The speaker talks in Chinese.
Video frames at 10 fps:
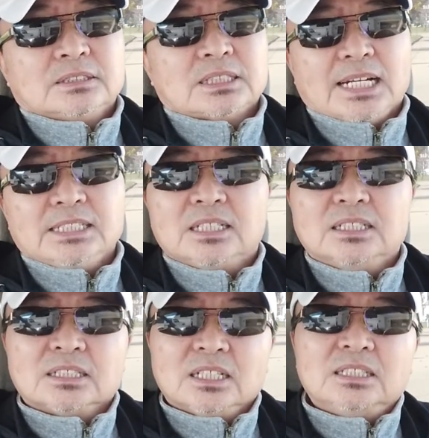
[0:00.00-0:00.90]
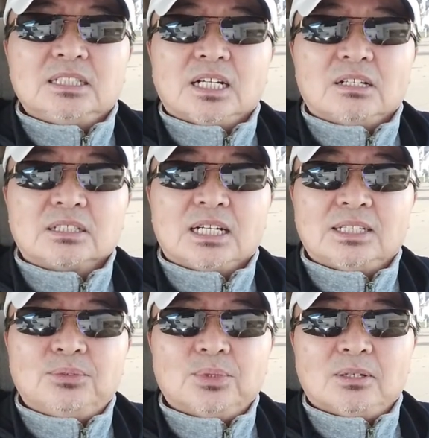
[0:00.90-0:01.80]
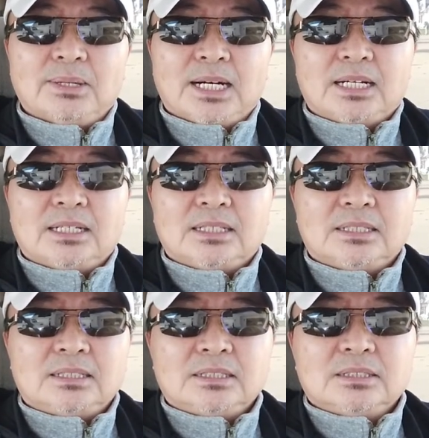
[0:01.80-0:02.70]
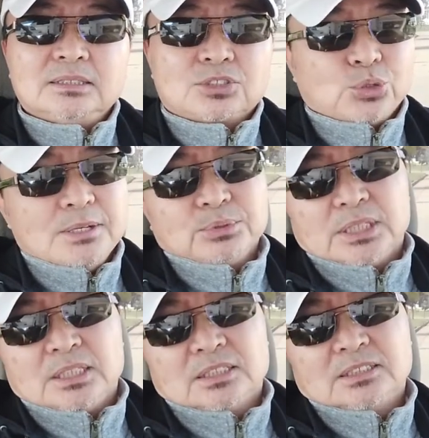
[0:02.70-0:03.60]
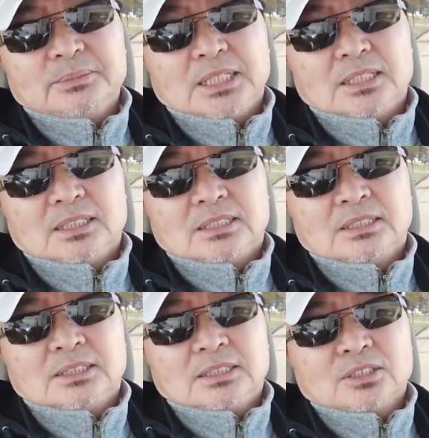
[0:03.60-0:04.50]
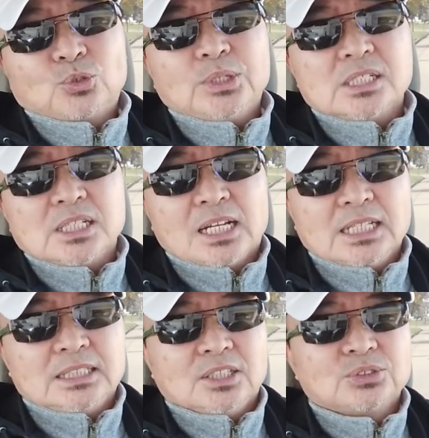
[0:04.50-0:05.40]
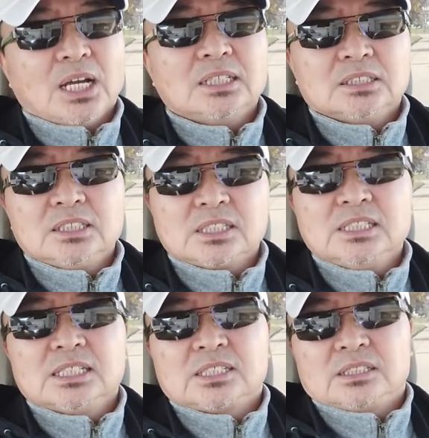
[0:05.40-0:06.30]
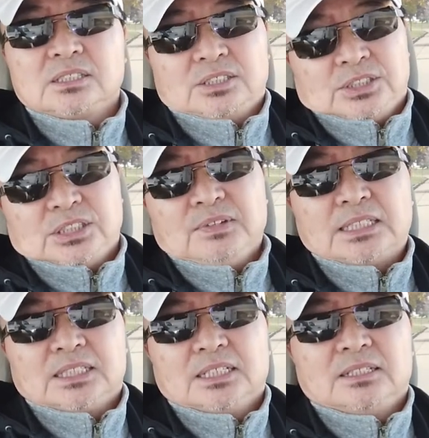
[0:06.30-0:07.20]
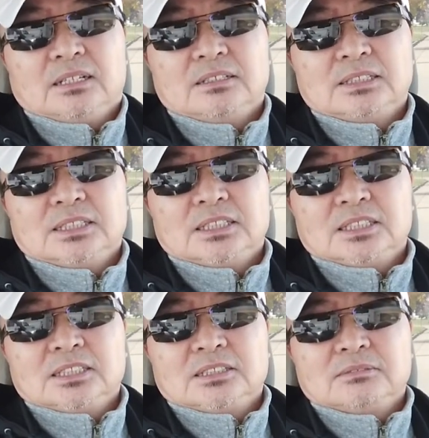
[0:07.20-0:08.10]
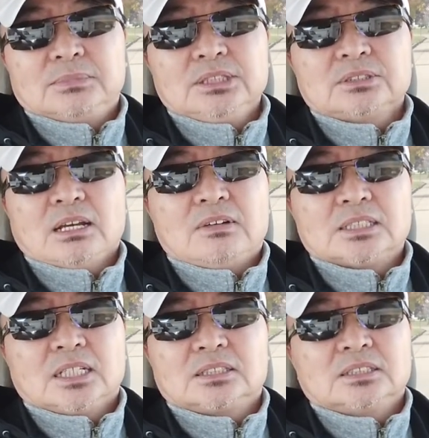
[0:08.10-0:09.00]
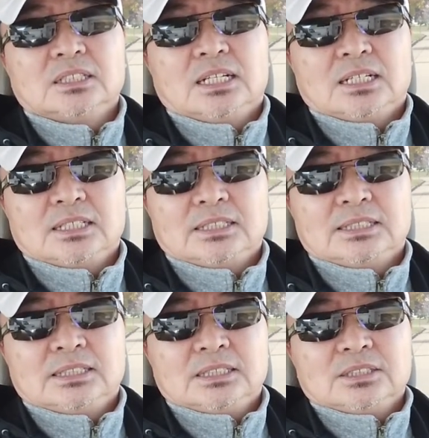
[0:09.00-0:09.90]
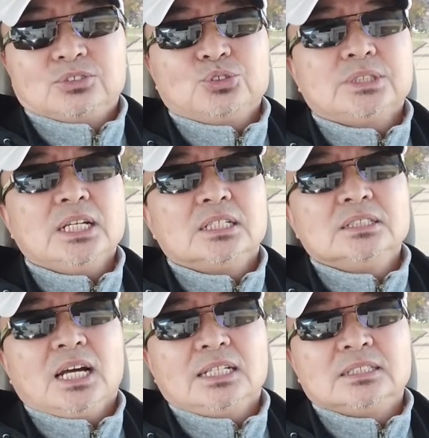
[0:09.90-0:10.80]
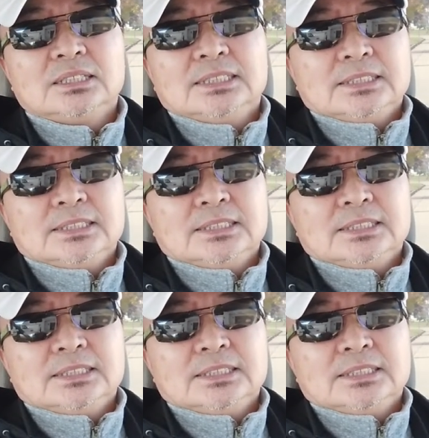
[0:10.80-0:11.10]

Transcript: 还是个人的利益捞了太多了吧？川普现在是怎么样呢？从他上来以后，他个人的身价只只是往下掉，没有再往上升了。就说这个人，他的，